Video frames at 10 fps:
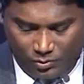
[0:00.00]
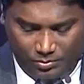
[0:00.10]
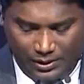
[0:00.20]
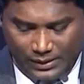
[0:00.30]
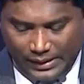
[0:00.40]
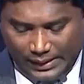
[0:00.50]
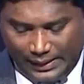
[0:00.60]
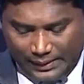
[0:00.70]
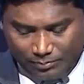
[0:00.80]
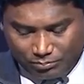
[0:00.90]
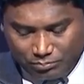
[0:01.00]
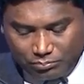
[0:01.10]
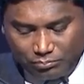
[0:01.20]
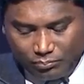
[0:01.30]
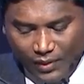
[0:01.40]
கொஞ்சம் நில்லுங்க
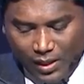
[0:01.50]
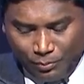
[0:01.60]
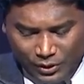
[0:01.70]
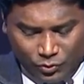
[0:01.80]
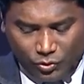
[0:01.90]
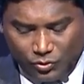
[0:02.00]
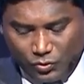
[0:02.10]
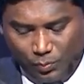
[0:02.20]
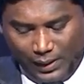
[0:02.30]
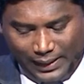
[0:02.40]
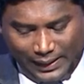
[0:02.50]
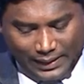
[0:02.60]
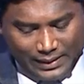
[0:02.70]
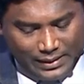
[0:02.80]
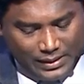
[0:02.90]
பற்றி கொஞ்சம் யோசித்து
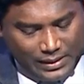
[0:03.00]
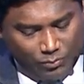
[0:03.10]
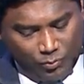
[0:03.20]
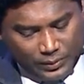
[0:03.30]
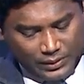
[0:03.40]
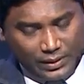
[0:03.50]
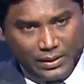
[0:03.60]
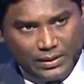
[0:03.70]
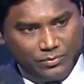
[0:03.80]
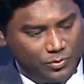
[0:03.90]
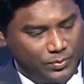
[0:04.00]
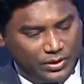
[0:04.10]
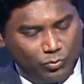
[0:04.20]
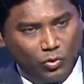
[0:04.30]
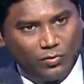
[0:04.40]
பாருங்கள் முப்பத்தி ரெண்டு
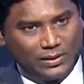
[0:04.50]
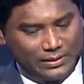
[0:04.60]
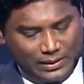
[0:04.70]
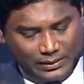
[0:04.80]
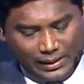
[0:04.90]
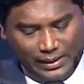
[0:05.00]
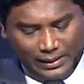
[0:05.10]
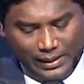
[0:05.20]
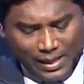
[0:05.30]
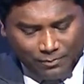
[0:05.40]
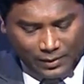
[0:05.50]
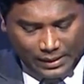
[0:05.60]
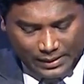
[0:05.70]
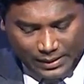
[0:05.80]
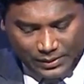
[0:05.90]
முப்பத்தி மூணு வசனத்தில் என்ன
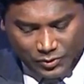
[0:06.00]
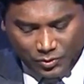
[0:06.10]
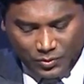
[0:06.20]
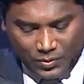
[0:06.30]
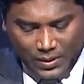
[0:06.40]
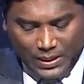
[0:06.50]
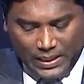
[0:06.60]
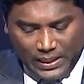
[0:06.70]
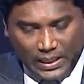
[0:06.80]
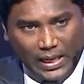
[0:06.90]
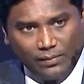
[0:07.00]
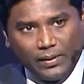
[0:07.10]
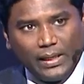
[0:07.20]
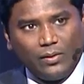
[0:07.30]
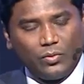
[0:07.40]
பண்ணுறார் இயேசு
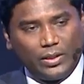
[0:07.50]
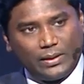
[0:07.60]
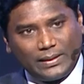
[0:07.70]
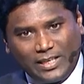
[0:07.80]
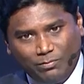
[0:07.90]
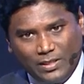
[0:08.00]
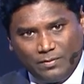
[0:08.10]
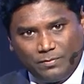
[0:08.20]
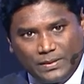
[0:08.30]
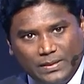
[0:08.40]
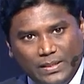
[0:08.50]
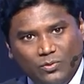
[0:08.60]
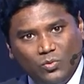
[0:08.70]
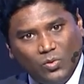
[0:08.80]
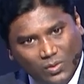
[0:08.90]
கவலையினுடைய தன்மையை பற்றி
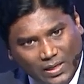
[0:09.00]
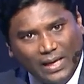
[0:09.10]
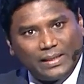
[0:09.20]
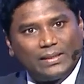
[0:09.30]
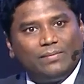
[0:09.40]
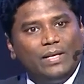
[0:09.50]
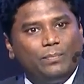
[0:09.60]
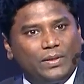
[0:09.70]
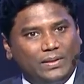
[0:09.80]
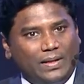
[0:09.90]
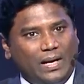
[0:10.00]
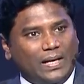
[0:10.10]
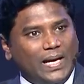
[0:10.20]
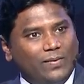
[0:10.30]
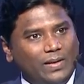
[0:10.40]
இன்னொரு காரியத்தை
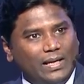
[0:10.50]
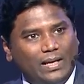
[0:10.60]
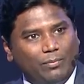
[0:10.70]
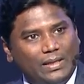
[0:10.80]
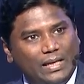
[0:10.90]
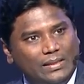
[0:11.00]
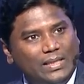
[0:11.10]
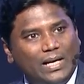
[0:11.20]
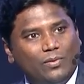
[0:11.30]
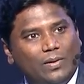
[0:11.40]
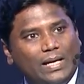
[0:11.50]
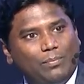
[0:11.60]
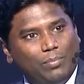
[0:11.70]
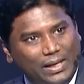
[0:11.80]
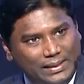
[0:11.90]
வெளிப்படுத்துகிறார் கவலை நம்ம எந்த அளவில்
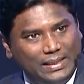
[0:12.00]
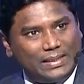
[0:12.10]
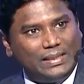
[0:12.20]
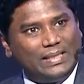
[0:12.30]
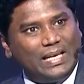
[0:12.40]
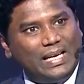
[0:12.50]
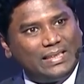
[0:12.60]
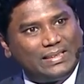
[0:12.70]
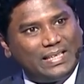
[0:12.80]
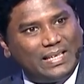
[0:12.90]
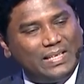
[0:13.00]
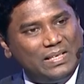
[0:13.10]
பாதிக்குது என்னத்தை